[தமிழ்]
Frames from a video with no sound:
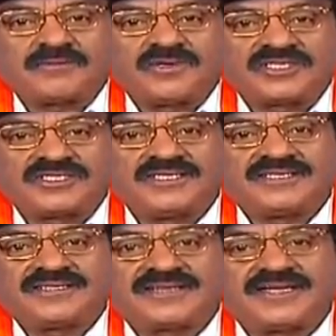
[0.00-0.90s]
முழித்து
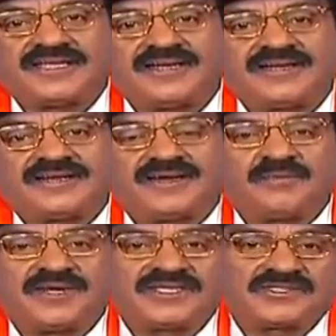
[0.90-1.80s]
கையில்
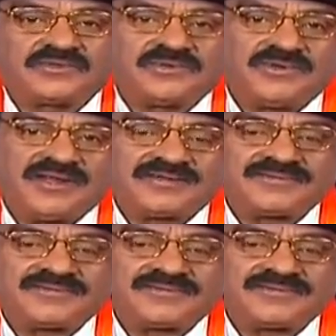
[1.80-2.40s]
கம்பை எடுத்து கொடுவான்